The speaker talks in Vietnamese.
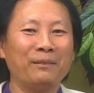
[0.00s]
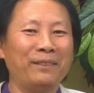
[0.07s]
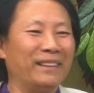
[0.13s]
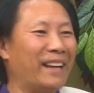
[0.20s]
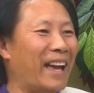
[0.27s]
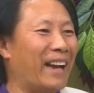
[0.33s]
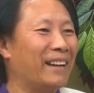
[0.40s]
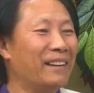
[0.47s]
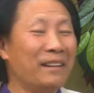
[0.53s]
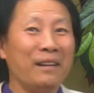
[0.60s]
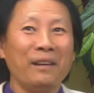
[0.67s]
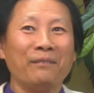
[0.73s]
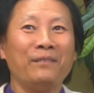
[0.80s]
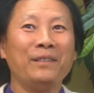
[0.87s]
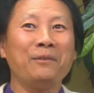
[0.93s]
phiên đàn
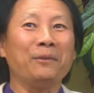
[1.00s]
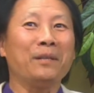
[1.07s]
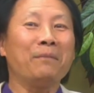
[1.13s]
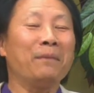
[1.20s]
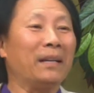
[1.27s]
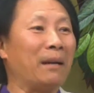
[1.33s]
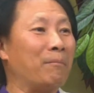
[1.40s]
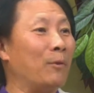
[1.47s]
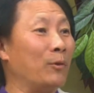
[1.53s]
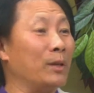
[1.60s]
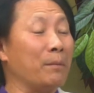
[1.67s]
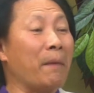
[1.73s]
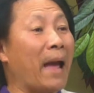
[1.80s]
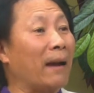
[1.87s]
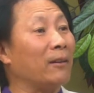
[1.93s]
ví dụ như mình gặp một
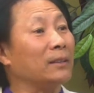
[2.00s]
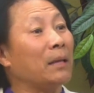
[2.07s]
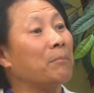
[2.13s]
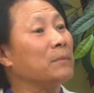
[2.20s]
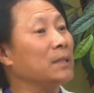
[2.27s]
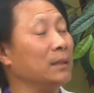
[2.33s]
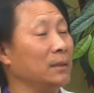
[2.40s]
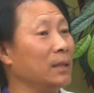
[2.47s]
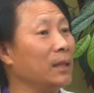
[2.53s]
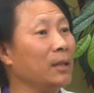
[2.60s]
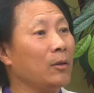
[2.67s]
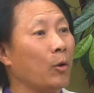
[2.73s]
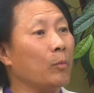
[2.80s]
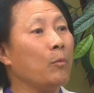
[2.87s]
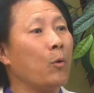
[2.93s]
người bạn họ tâm sự những
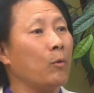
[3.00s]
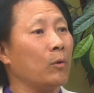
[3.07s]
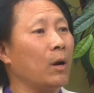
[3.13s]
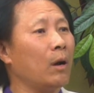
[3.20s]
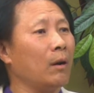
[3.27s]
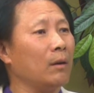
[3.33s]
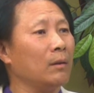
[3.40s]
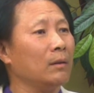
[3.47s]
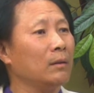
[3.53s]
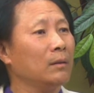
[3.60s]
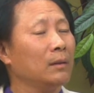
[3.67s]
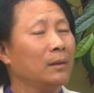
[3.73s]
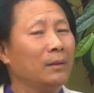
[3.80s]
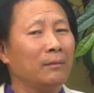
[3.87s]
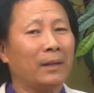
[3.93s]
cái nỗi buồn của họ
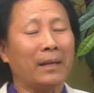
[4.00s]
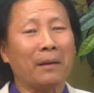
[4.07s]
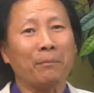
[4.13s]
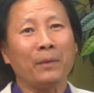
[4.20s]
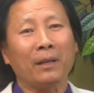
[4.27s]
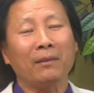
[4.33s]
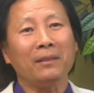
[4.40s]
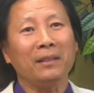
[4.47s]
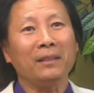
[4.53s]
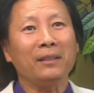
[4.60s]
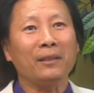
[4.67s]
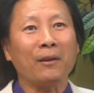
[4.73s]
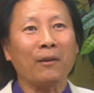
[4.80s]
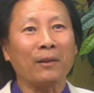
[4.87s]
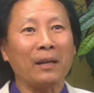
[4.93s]
và đặc biệt có những
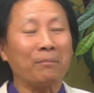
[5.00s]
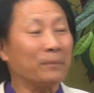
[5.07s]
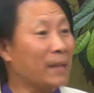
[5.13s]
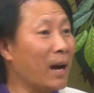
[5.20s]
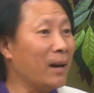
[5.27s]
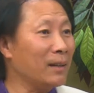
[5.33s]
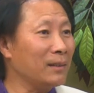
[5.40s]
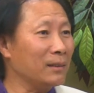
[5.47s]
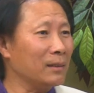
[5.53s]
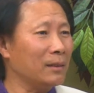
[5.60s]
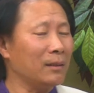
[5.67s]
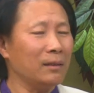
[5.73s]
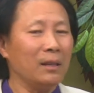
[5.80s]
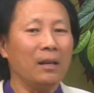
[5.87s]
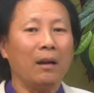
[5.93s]
người còn làm thơ được
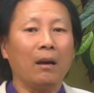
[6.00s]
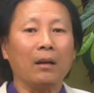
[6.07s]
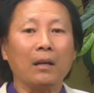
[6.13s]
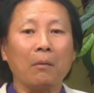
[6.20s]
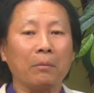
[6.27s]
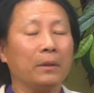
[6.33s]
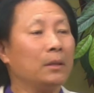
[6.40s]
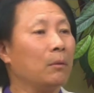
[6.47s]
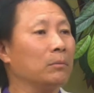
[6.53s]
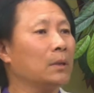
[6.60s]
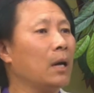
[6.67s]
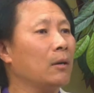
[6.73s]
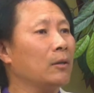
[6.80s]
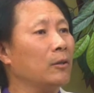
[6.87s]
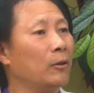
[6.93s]
nữa họ đọc cái dòng
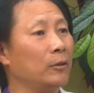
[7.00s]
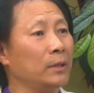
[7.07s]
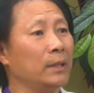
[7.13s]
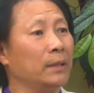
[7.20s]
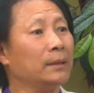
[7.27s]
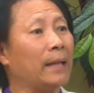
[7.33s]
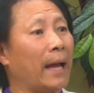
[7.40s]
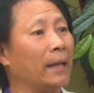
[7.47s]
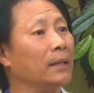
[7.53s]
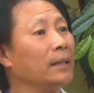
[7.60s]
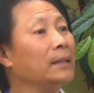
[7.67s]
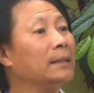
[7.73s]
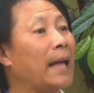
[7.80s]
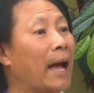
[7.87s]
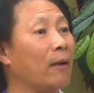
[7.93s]
thơ rồi họ diễn tả những
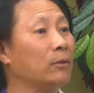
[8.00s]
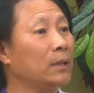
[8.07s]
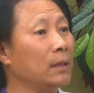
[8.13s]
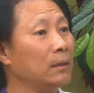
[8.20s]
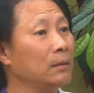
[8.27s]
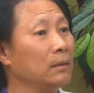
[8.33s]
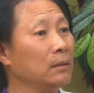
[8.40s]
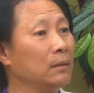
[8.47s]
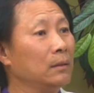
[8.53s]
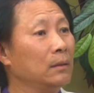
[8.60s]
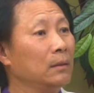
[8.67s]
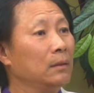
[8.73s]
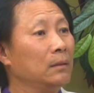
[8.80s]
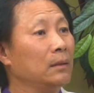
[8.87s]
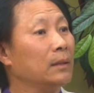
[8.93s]
cái thao thức
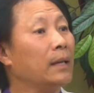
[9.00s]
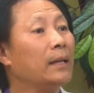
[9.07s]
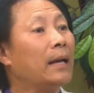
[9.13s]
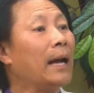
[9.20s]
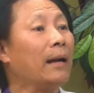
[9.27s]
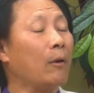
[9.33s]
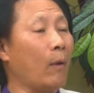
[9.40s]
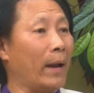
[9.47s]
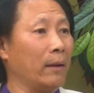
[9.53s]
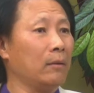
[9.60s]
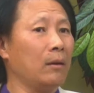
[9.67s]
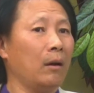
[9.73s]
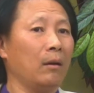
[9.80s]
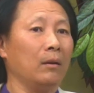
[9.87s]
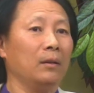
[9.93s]
những cái khắc khoải
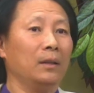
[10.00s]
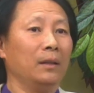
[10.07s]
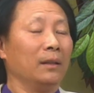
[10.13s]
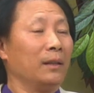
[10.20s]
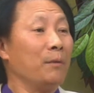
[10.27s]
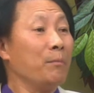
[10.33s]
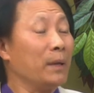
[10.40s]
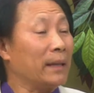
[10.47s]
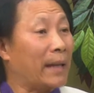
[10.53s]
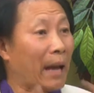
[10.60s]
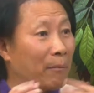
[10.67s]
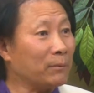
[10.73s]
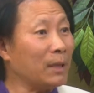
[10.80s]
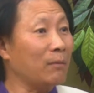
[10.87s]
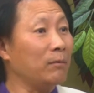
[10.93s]
của họ cái mình
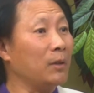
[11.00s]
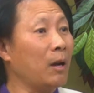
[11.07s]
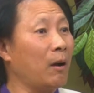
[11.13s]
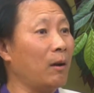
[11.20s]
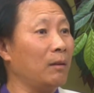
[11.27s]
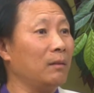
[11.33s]
cảm thông với họ